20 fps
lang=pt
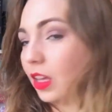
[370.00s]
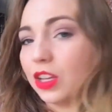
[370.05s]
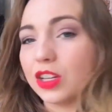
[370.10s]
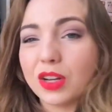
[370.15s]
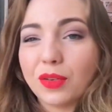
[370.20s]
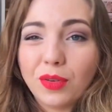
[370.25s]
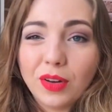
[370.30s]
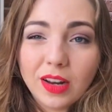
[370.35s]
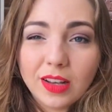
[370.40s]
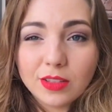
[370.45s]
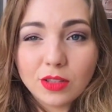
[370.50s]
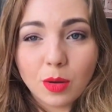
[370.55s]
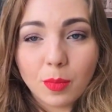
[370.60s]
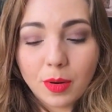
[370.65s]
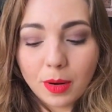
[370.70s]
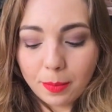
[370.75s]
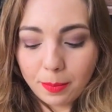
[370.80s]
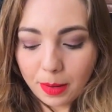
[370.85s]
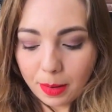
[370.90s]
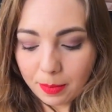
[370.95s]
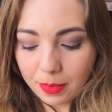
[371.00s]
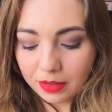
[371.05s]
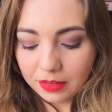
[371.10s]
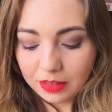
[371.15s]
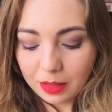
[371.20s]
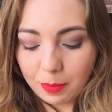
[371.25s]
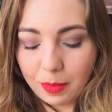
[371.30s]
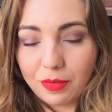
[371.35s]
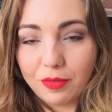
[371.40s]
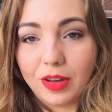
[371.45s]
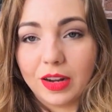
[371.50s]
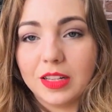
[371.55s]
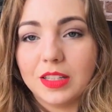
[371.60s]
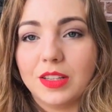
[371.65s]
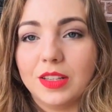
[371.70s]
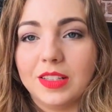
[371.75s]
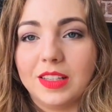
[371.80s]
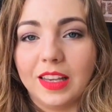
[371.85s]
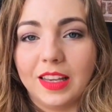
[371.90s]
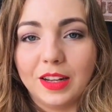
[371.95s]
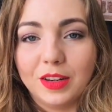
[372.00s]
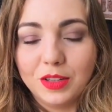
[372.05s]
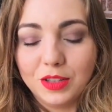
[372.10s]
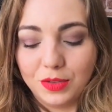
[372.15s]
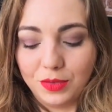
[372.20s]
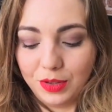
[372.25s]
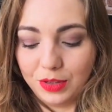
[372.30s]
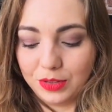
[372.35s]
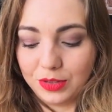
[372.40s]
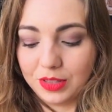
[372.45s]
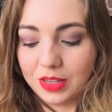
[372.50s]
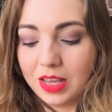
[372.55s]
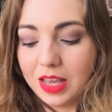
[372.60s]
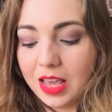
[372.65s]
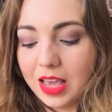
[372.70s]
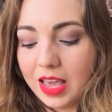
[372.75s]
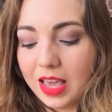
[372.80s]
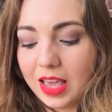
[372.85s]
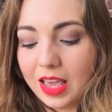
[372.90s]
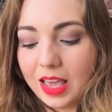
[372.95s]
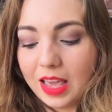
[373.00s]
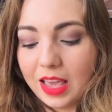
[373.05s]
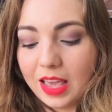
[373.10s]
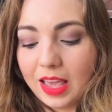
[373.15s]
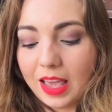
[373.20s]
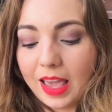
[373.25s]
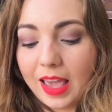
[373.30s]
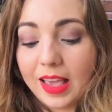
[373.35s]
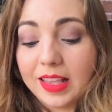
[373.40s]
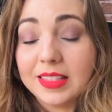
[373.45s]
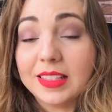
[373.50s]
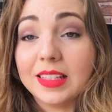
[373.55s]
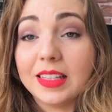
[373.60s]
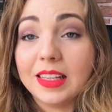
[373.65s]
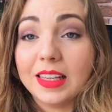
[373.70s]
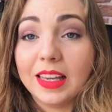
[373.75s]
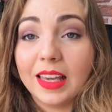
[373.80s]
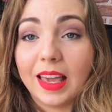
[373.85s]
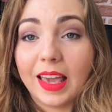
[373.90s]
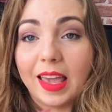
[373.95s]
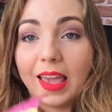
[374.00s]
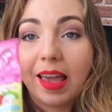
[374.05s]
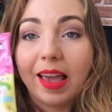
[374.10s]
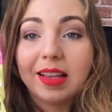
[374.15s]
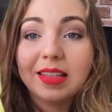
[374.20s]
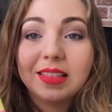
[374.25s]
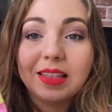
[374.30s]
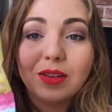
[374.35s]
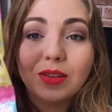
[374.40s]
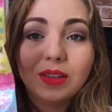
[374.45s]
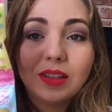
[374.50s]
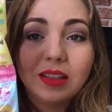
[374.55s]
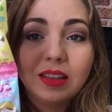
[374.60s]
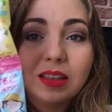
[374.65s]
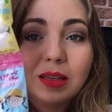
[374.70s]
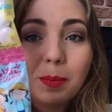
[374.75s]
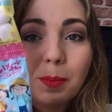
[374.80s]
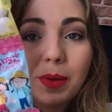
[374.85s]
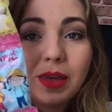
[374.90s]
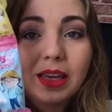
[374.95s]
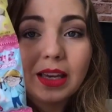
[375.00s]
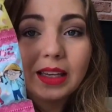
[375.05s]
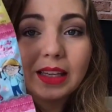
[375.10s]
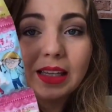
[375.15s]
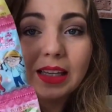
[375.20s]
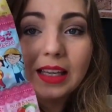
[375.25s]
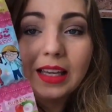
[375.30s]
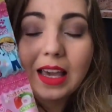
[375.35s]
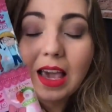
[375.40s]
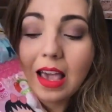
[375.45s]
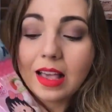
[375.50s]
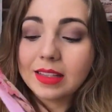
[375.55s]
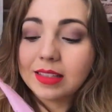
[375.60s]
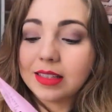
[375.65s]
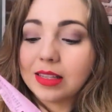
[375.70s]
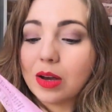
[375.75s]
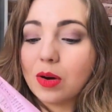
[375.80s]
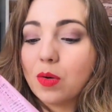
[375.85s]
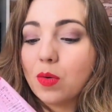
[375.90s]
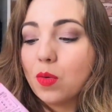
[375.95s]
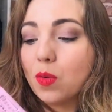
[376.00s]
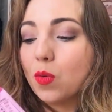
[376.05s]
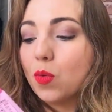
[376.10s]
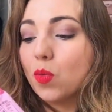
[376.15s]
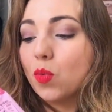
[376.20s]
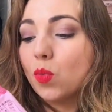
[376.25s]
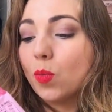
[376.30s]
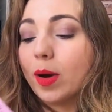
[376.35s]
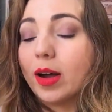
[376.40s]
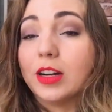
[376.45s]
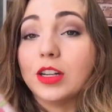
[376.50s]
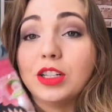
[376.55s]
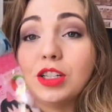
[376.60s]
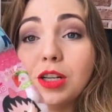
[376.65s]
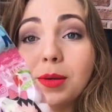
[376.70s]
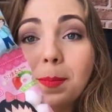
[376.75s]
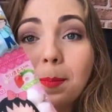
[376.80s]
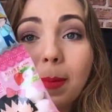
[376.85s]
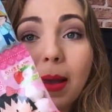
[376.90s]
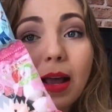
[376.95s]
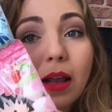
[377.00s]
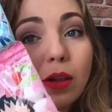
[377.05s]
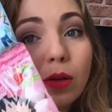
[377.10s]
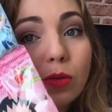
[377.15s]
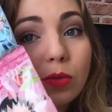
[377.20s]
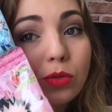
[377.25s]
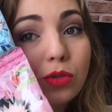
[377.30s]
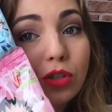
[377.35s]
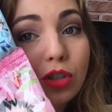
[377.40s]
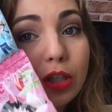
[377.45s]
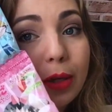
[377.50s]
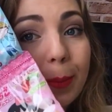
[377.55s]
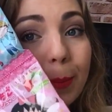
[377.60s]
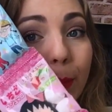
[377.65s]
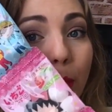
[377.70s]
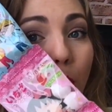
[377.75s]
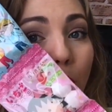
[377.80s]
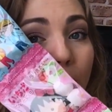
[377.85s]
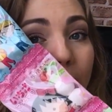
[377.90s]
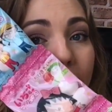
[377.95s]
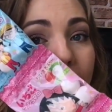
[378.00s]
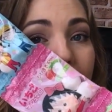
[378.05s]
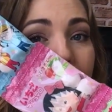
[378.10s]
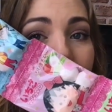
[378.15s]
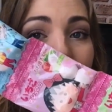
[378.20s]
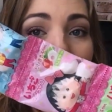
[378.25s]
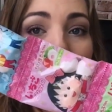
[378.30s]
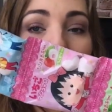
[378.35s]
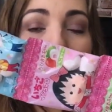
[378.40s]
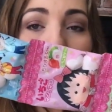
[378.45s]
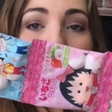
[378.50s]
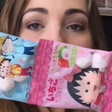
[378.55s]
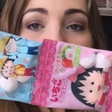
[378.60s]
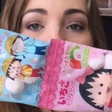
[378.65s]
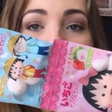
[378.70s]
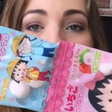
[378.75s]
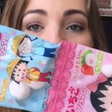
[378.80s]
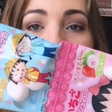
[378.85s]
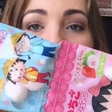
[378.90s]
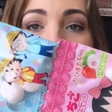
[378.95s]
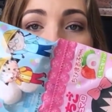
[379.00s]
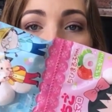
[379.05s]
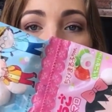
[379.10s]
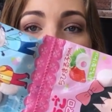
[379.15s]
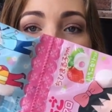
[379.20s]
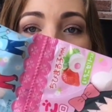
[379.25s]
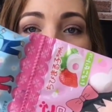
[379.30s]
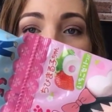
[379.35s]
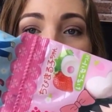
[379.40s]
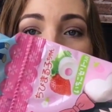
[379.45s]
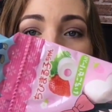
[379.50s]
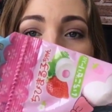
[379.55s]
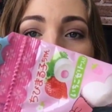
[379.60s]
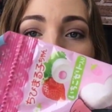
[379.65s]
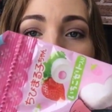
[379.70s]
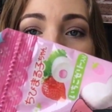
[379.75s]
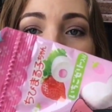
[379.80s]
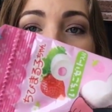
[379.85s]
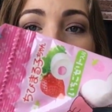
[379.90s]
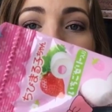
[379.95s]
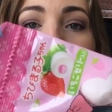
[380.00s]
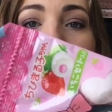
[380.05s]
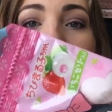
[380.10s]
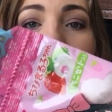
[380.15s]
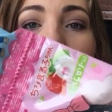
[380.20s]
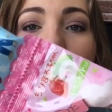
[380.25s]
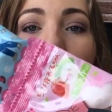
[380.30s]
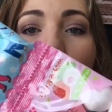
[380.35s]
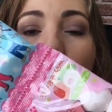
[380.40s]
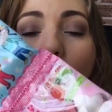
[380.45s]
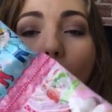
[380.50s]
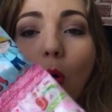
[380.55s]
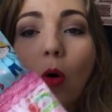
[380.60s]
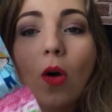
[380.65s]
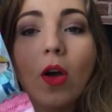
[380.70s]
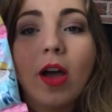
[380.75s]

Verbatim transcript: Eu já falei sobre Ampaman também várias vezes aqui nos vídeos. Esse, essa outra tripinha aqui são marshmallows de morango, recheado com sabor de morango.